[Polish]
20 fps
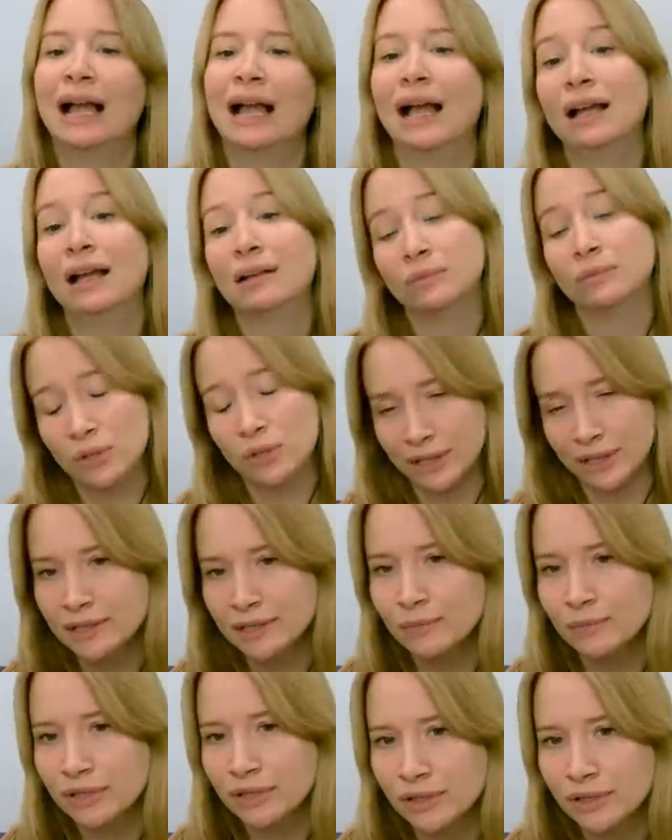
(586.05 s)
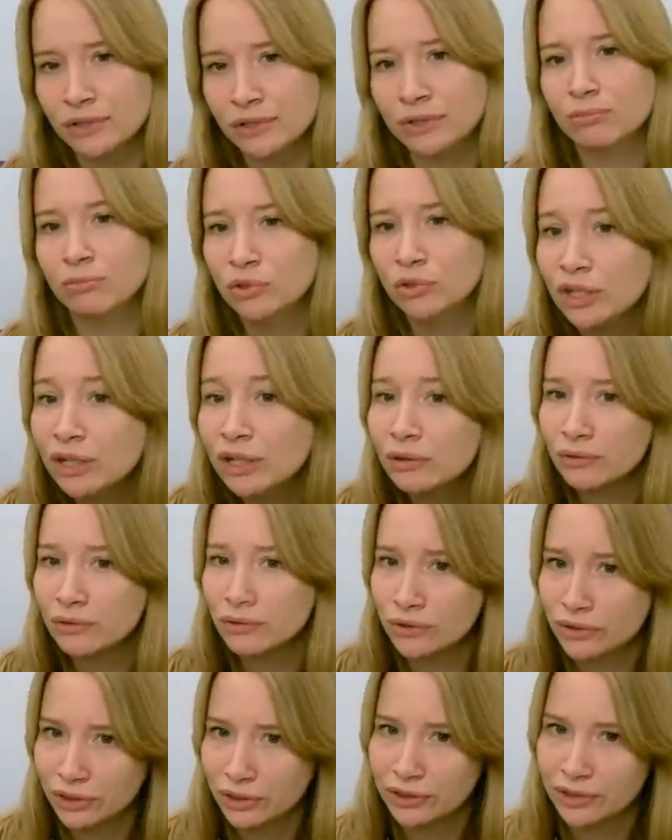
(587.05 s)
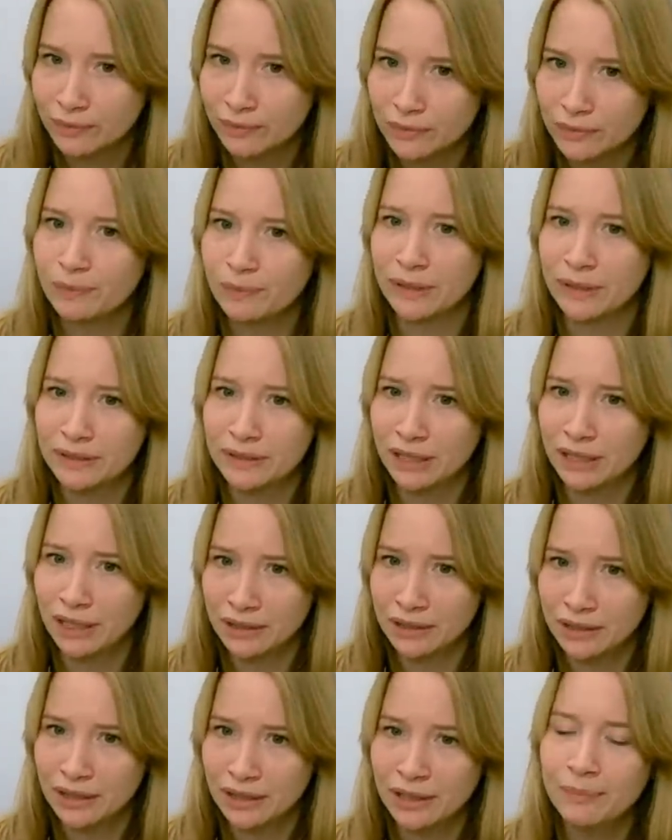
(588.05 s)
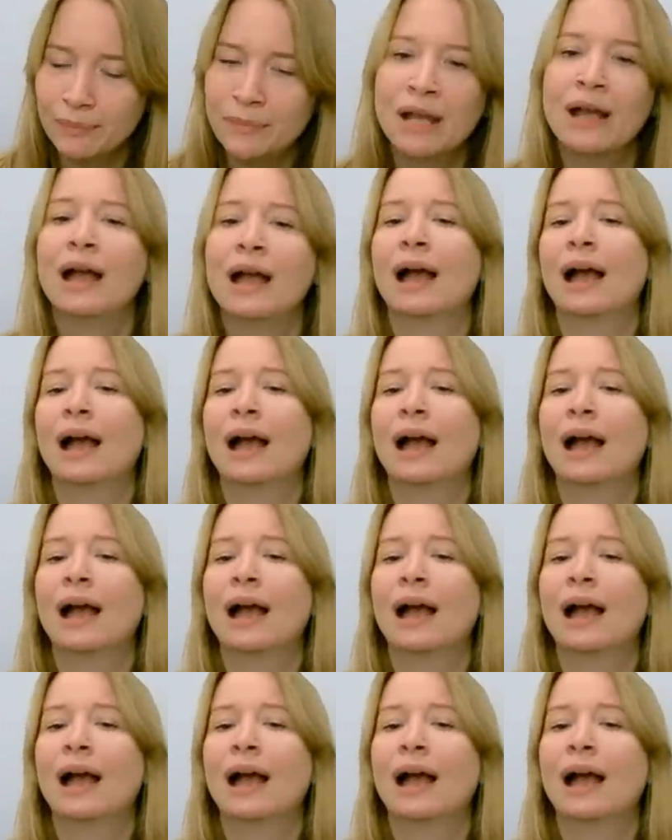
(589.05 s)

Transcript: e, czasem też dzieląc się tym z pacjentem,